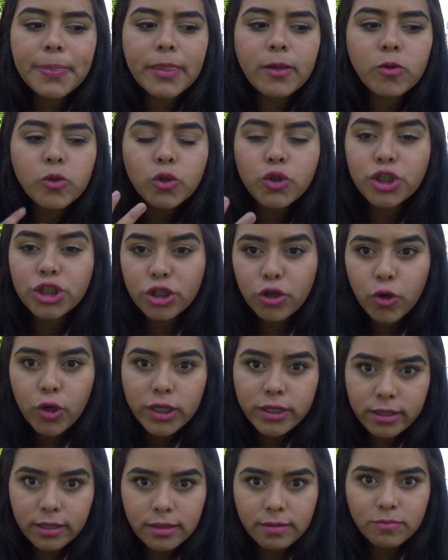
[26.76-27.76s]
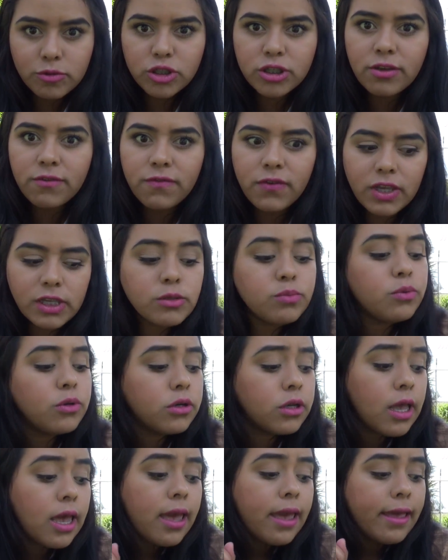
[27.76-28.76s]
un sorteo que tenemos en Facebook
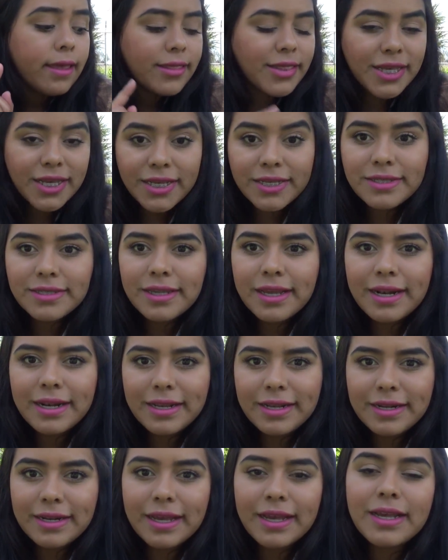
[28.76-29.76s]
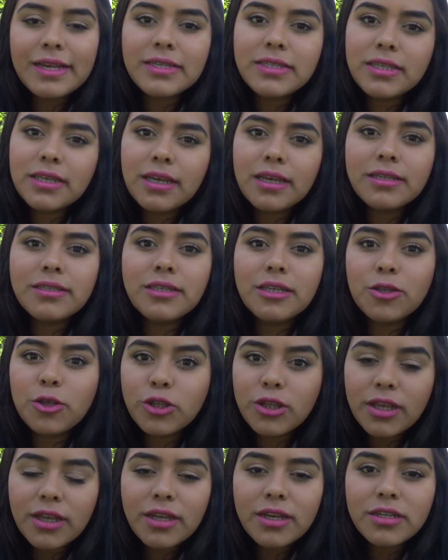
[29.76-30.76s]
de esta línea, así que si
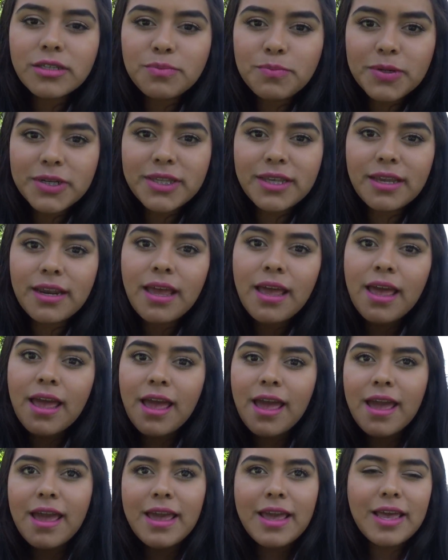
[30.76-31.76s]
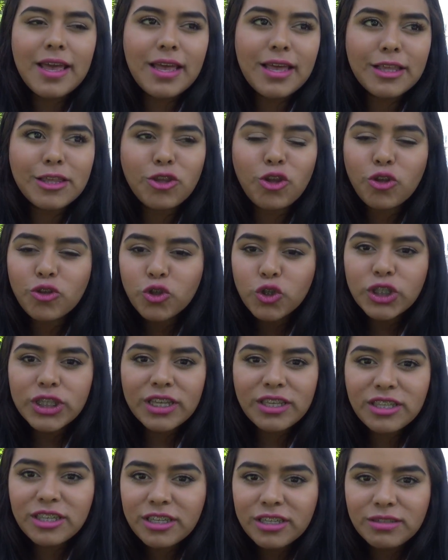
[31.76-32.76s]
no te quieres perder eh, todo
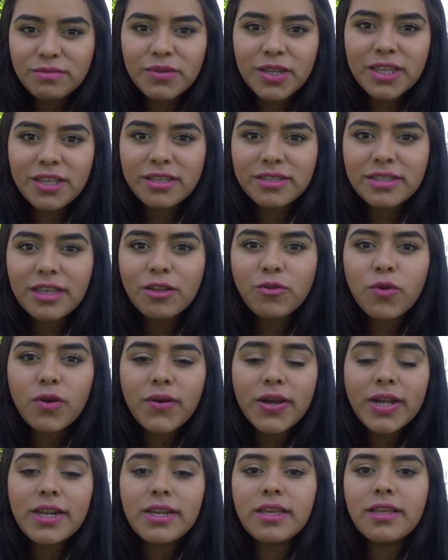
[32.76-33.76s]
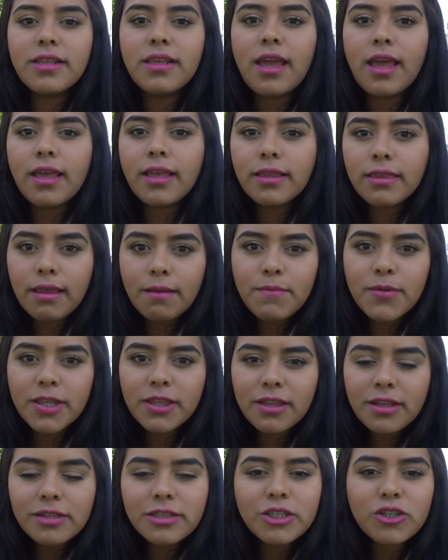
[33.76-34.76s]
este chisme de esta nueva línea y
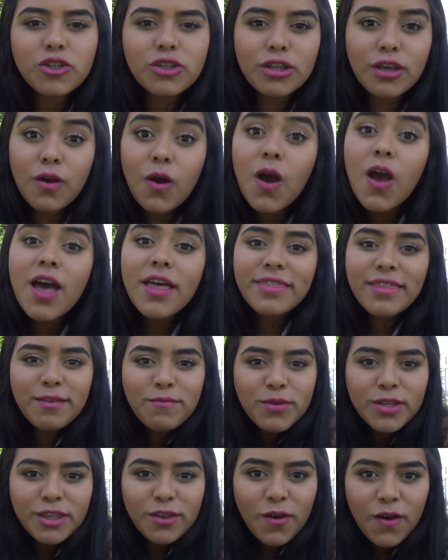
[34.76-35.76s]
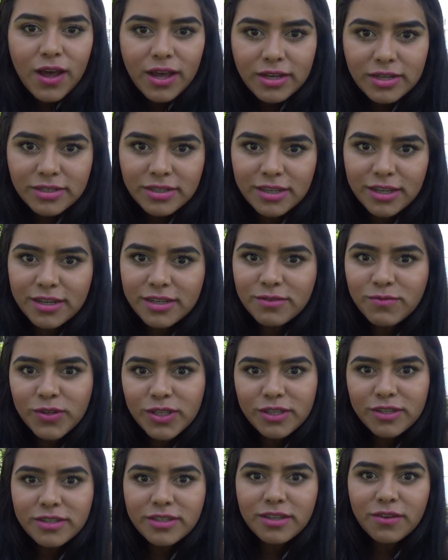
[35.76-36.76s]
también del sorteo, te invito a que sigas
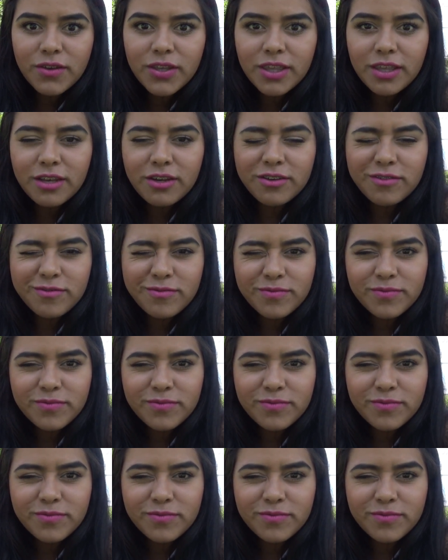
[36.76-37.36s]
viendo este video.